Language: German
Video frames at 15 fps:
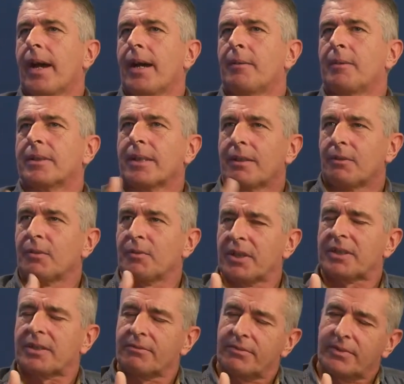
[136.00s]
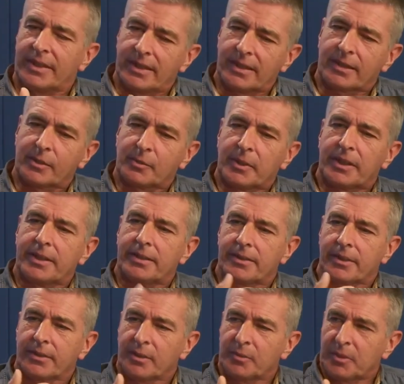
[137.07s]
Aber da wollen wir jetzt weniger drüber reden,
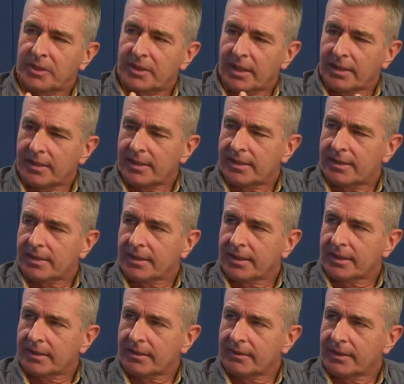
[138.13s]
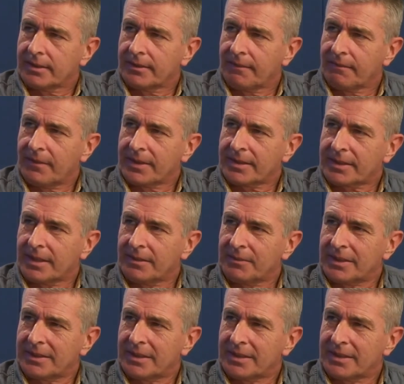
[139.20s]
sondern über das Handelsrecht. Äh, was kann
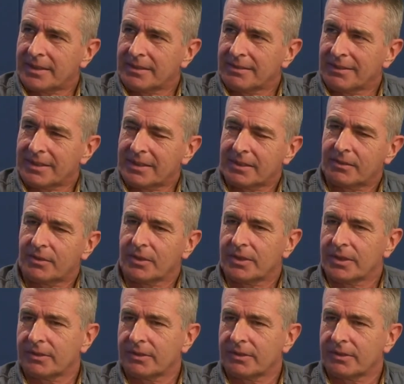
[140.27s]
man jetzt, was ist für